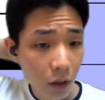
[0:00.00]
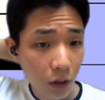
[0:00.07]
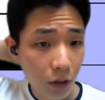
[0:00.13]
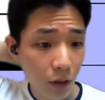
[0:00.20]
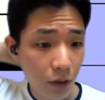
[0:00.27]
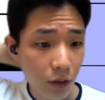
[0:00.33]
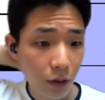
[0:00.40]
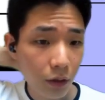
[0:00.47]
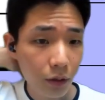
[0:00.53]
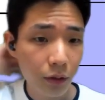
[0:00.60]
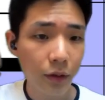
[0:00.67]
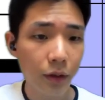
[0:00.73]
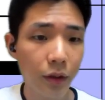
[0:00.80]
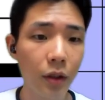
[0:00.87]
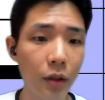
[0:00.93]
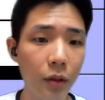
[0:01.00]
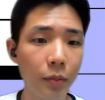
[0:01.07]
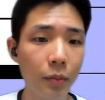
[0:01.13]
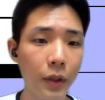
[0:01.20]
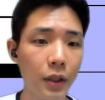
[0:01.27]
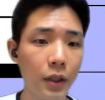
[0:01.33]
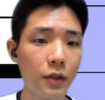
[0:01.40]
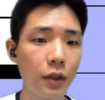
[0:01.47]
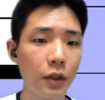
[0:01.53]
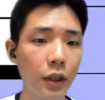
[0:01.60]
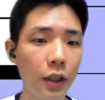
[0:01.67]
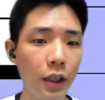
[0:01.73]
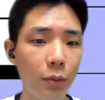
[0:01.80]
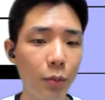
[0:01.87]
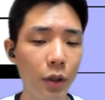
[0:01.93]
안녕하세요. 파이썬의
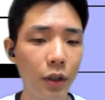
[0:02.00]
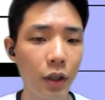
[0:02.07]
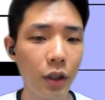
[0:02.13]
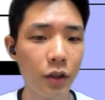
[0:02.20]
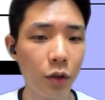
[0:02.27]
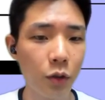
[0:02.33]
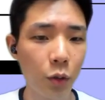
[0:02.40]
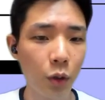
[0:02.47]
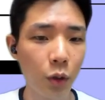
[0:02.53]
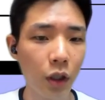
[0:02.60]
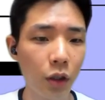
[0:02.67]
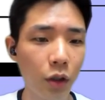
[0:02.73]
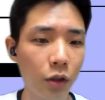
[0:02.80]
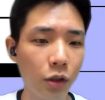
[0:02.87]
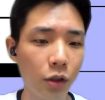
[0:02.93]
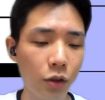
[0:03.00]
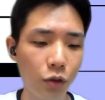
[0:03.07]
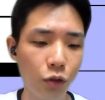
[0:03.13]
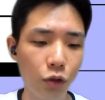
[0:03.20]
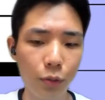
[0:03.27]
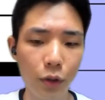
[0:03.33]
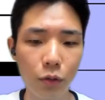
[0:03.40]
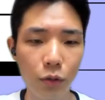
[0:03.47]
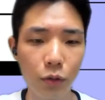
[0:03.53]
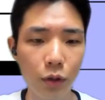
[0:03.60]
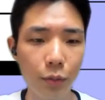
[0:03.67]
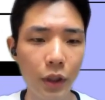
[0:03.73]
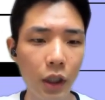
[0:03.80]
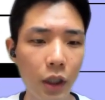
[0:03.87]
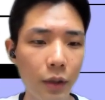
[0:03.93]
타입에 대해서 소개하는
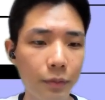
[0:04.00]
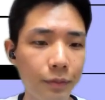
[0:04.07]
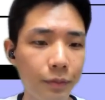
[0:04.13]
유병훈입니다.